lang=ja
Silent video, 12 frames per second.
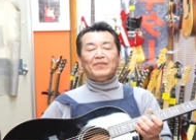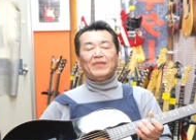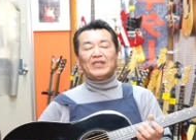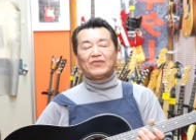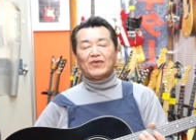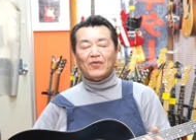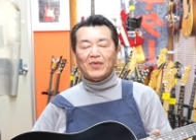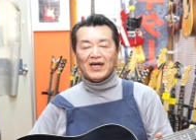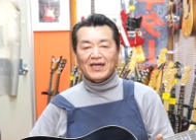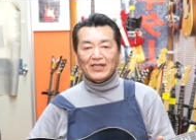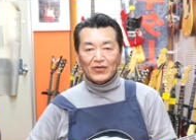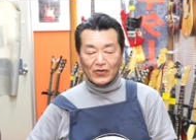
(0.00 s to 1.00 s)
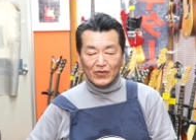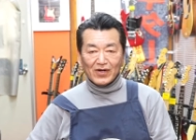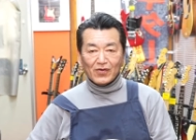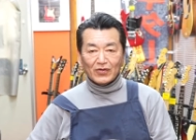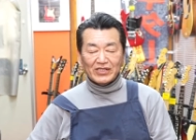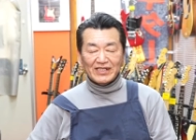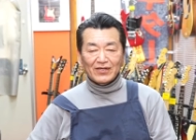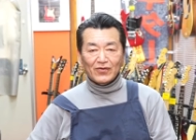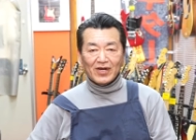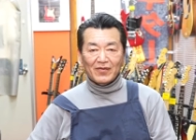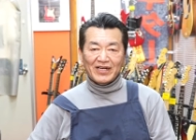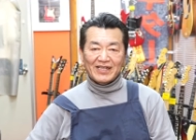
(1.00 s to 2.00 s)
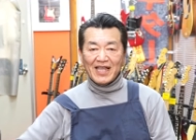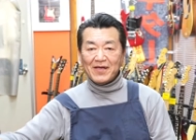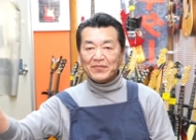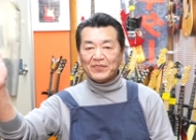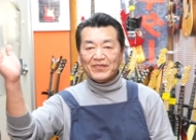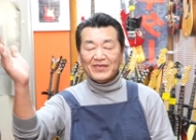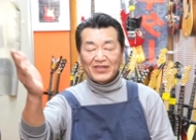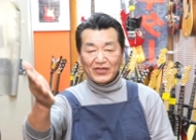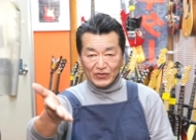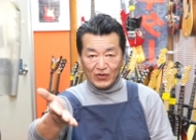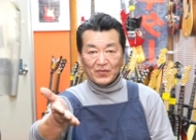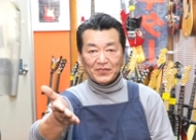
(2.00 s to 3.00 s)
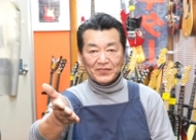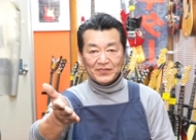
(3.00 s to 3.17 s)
まずは細かいところはこちらのカメラでどうぞ